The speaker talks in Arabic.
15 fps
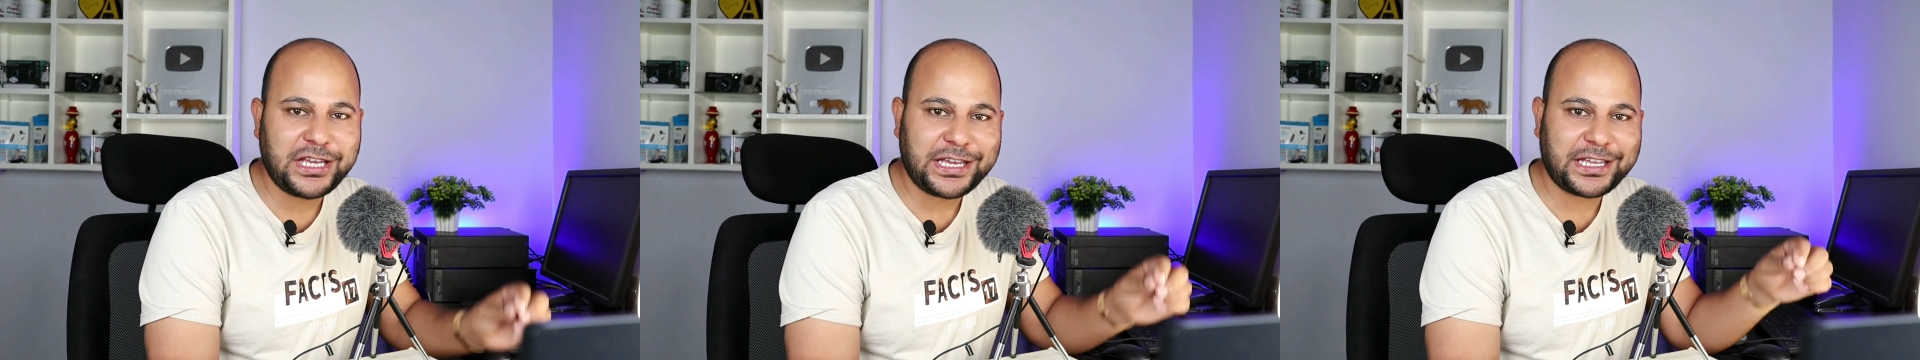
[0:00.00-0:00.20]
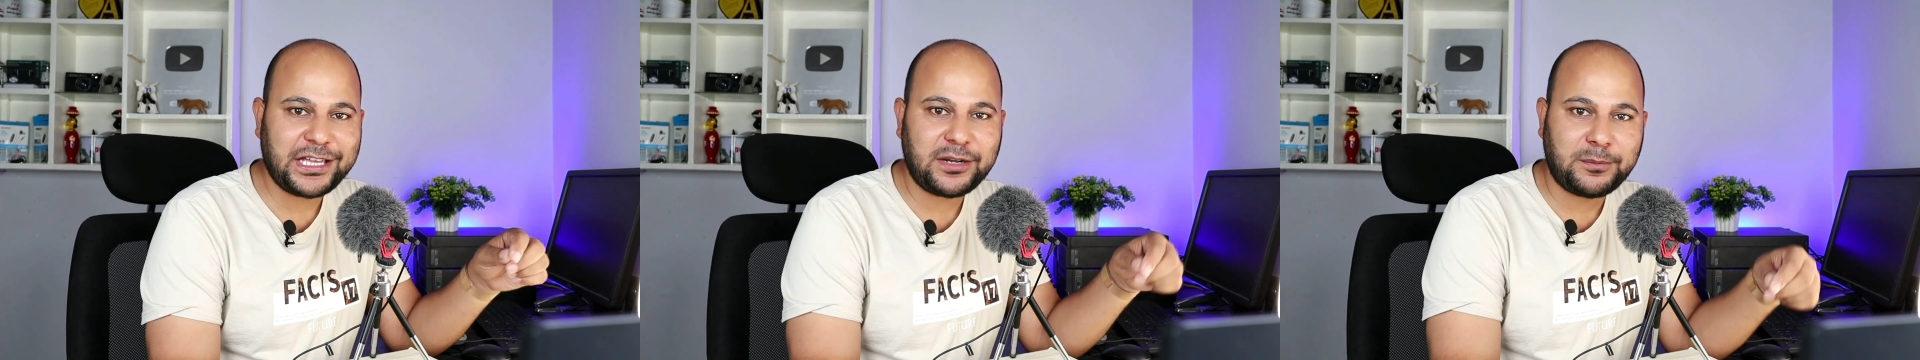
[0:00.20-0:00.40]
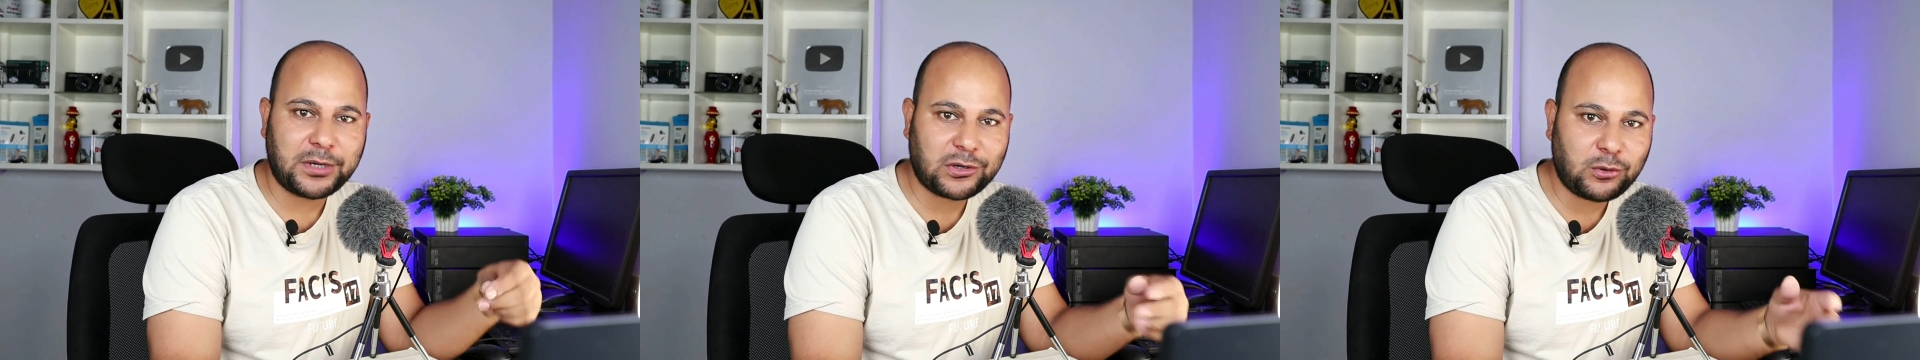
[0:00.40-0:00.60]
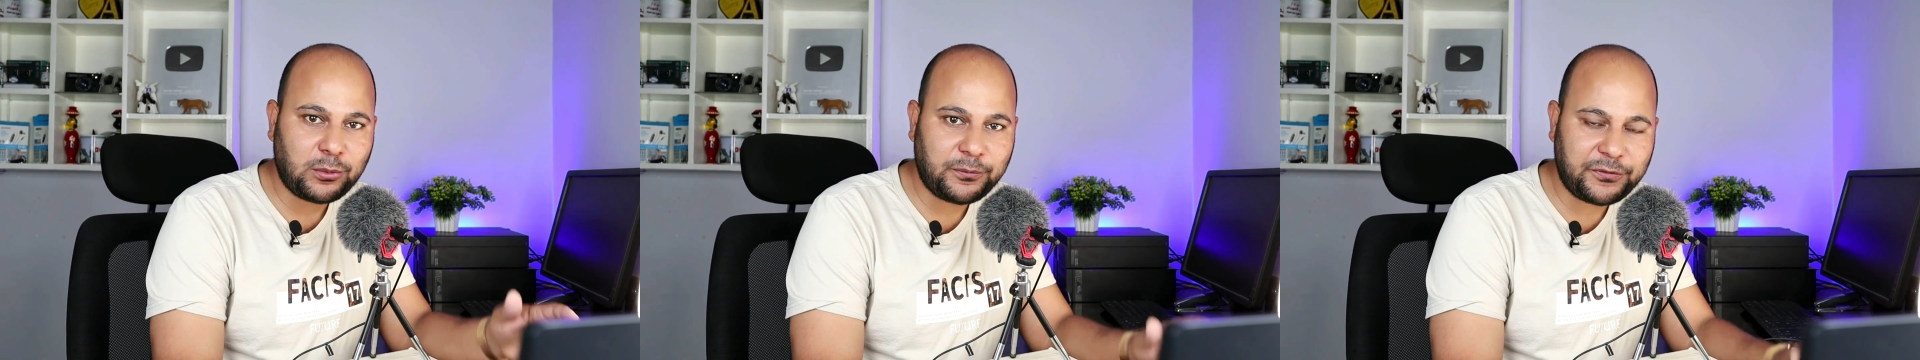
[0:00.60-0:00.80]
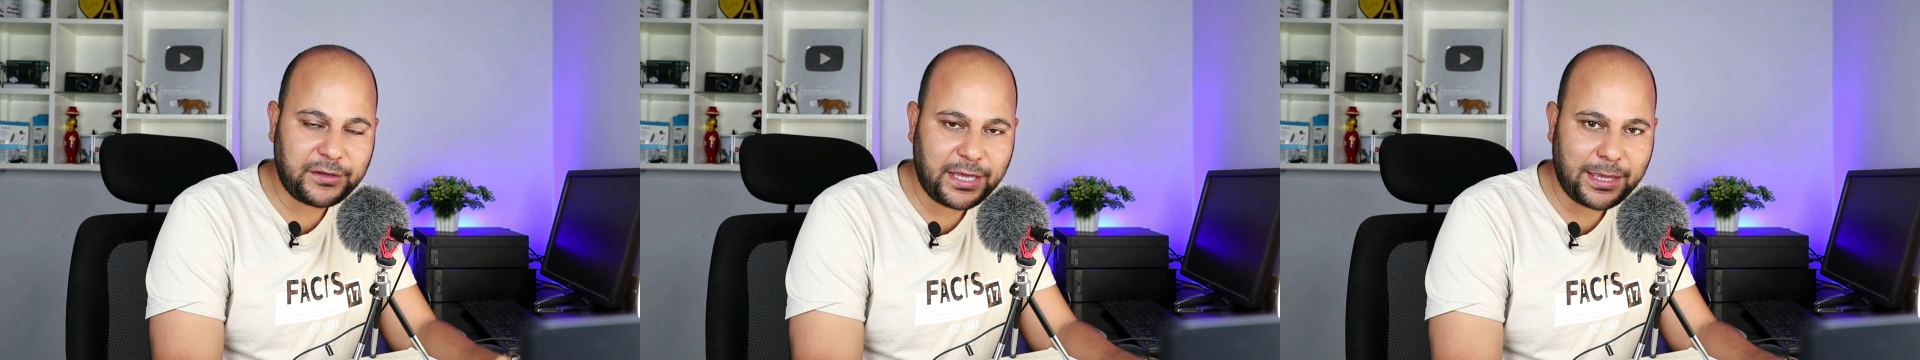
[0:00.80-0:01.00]
غير مرغوب
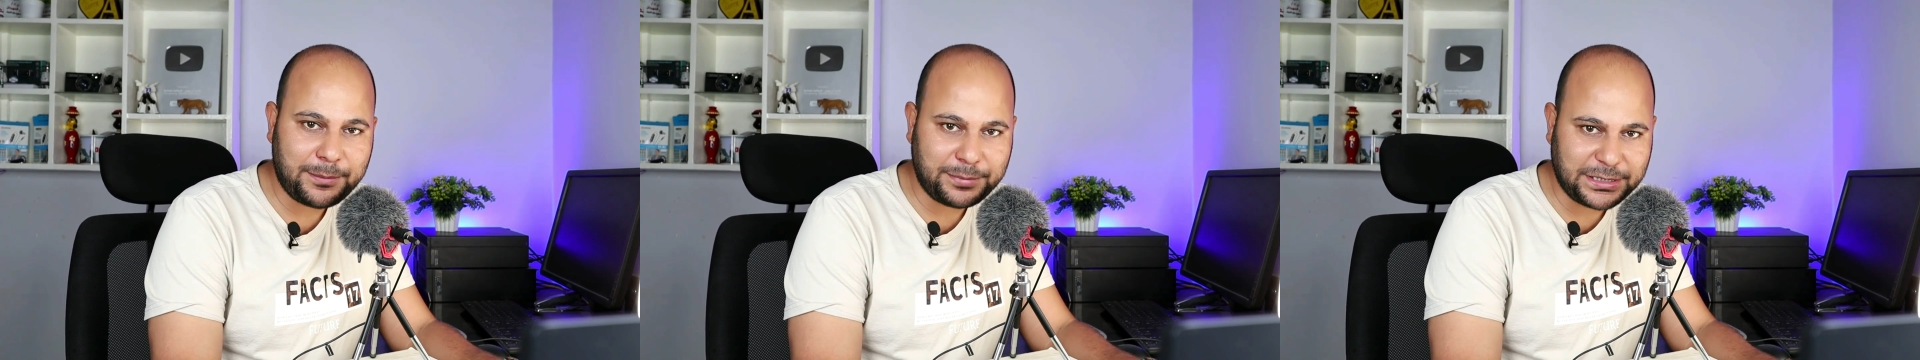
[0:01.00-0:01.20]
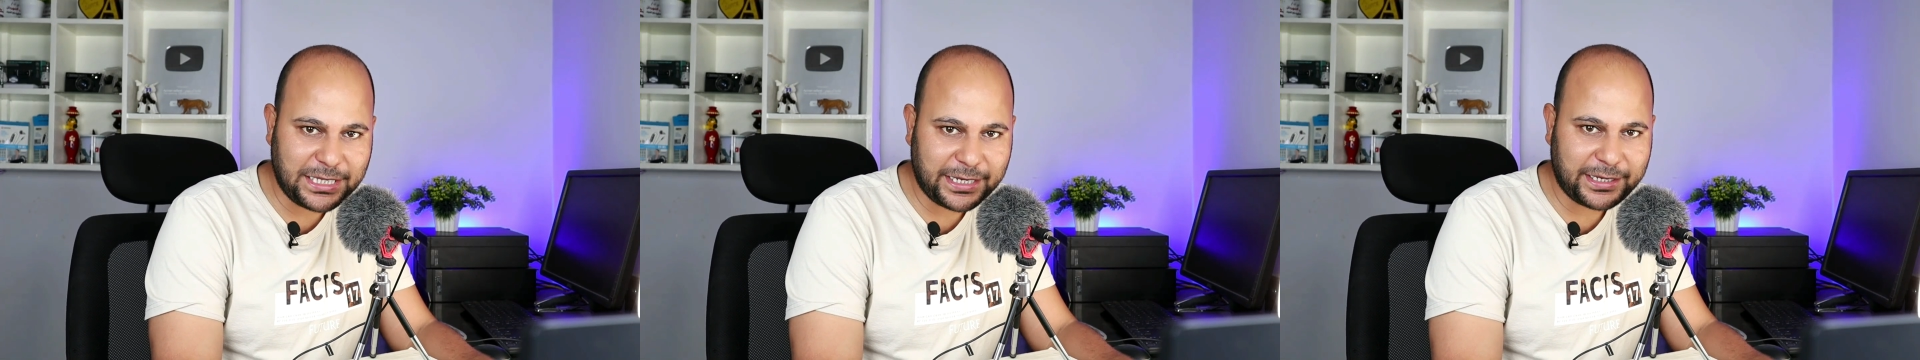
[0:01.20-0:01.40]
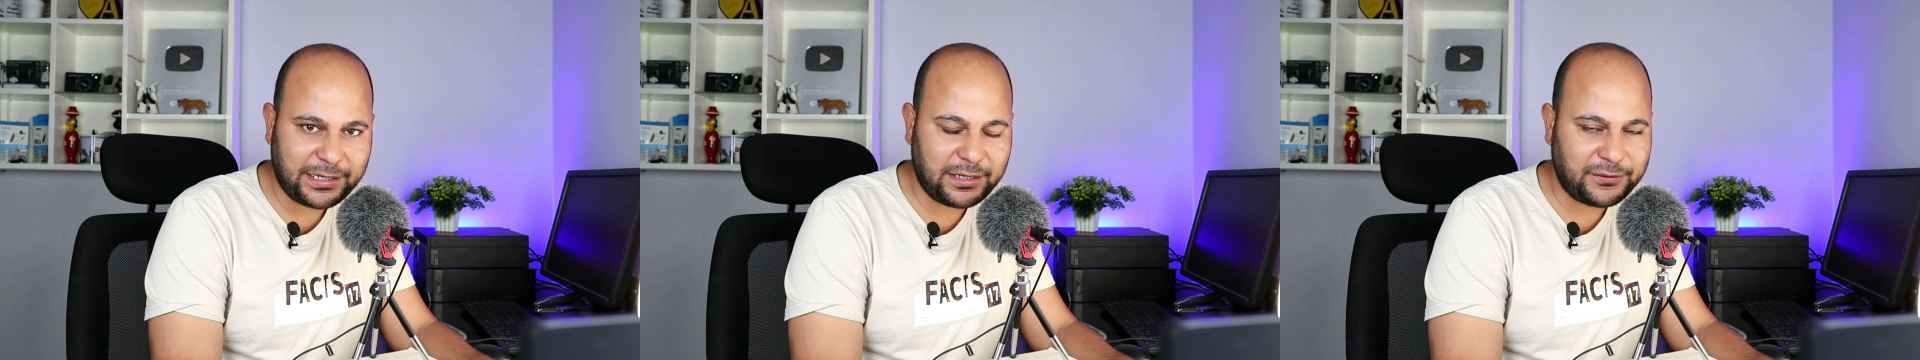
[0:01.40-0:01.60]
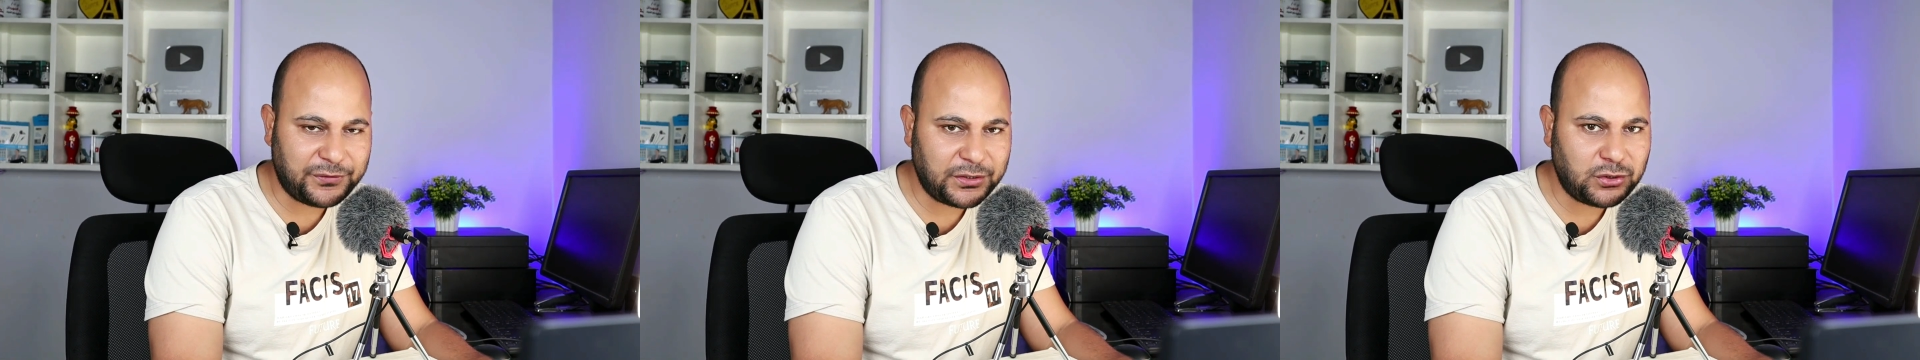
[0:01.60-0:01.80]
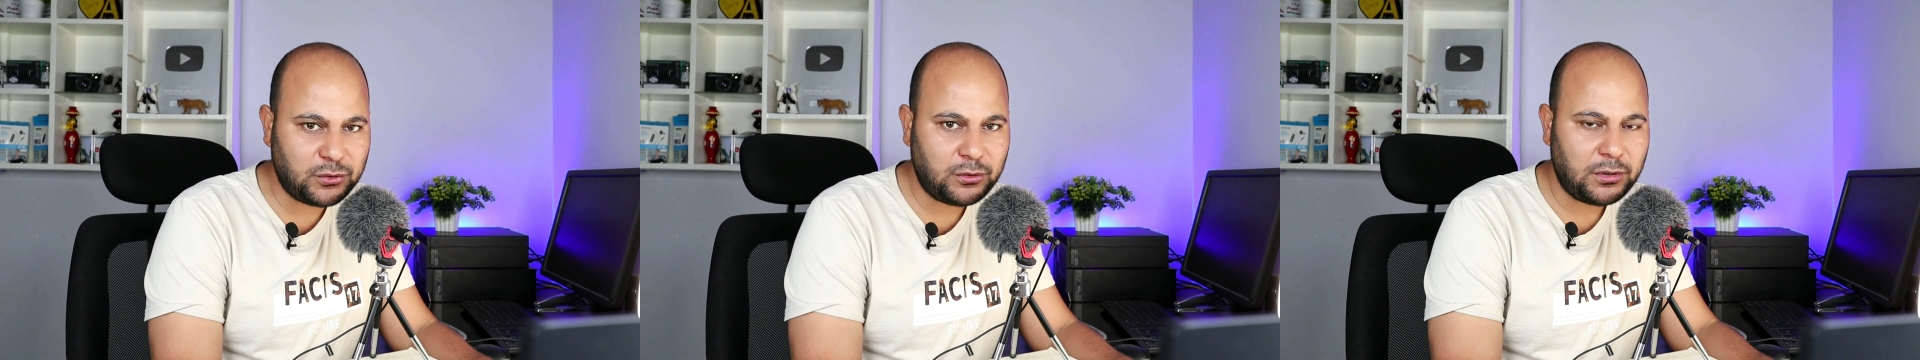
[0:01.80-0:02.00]
فيها بداخل
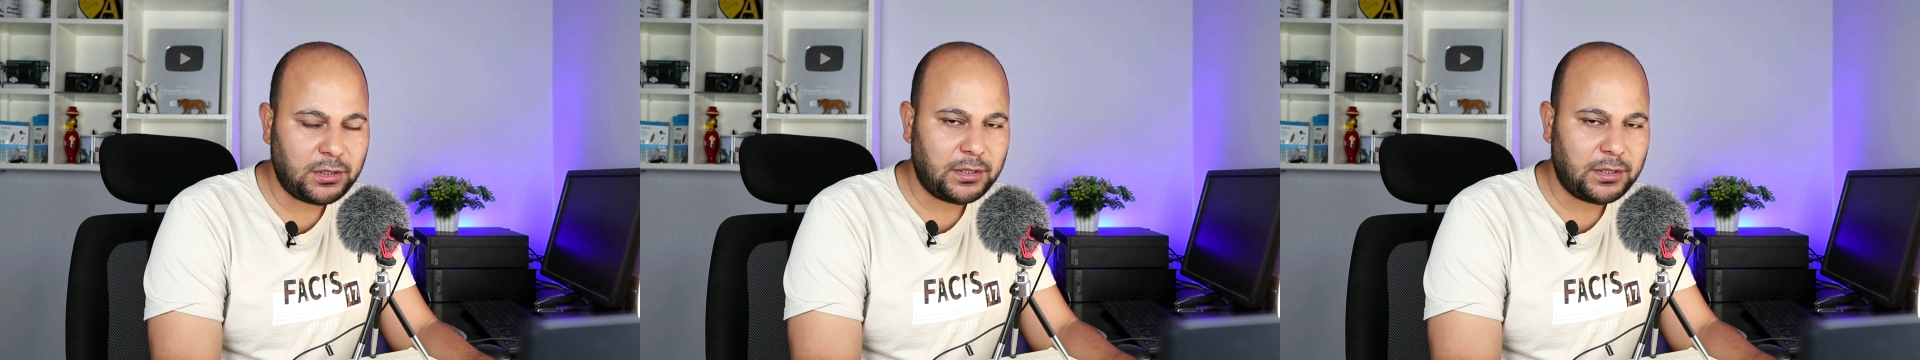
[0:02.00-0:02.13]
الفيديو